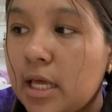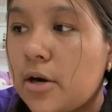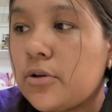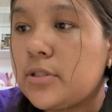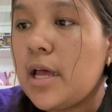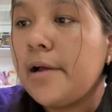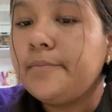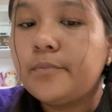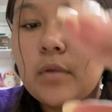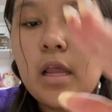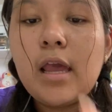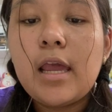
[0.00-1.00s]
rosa
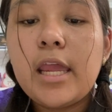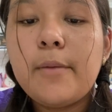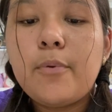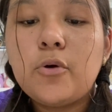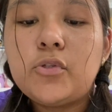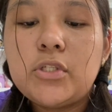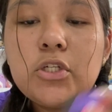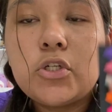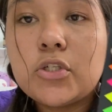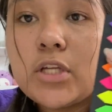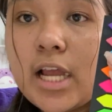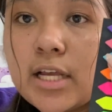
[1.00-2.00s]
y post-it
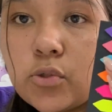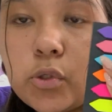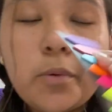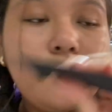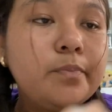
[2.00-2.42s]
rosa y azul.